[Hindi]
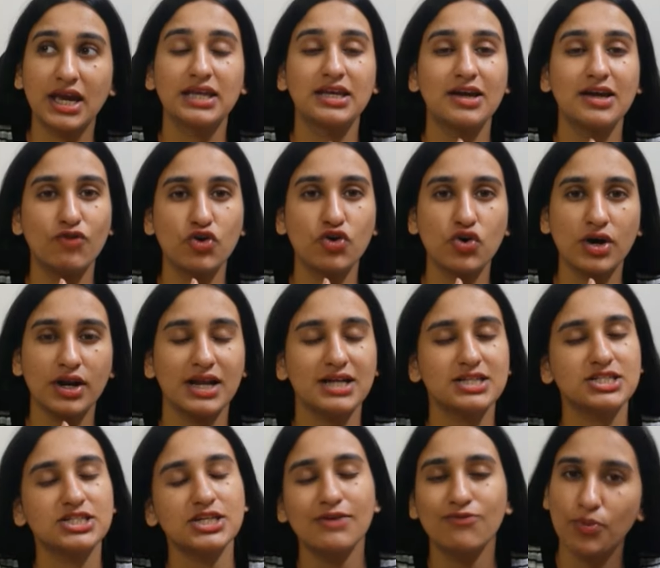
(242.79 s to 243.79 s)
या वो करना
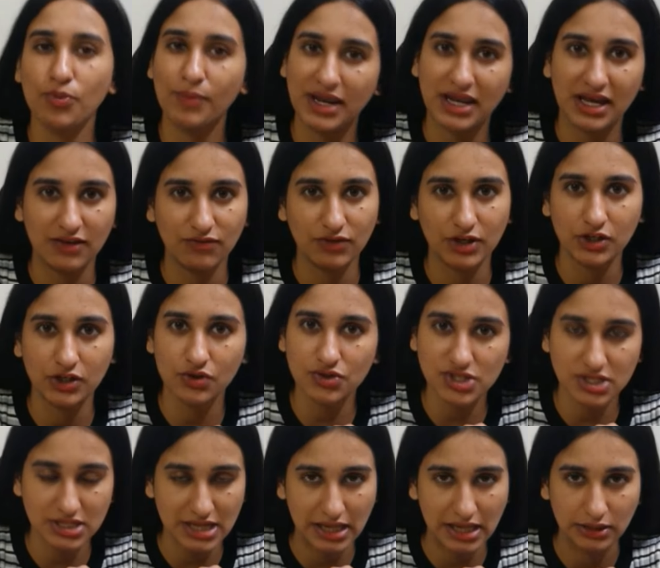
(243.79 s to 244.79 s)
चाहिए वो मैं नई वीडियोस
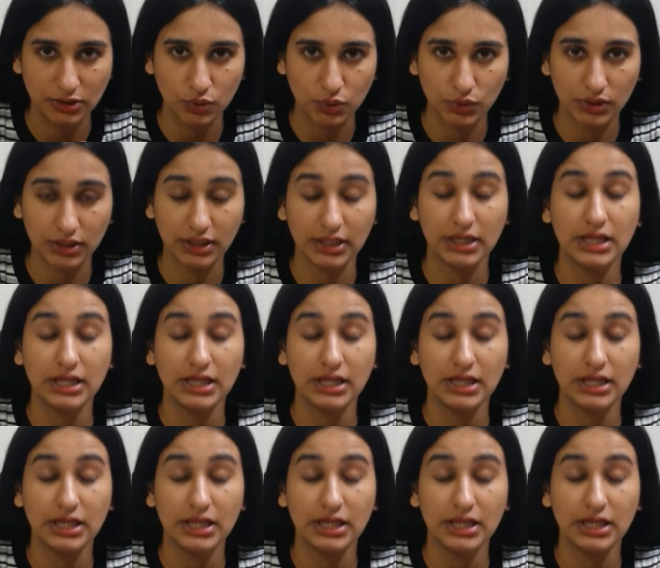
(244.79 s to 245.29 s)
डाल दूंगी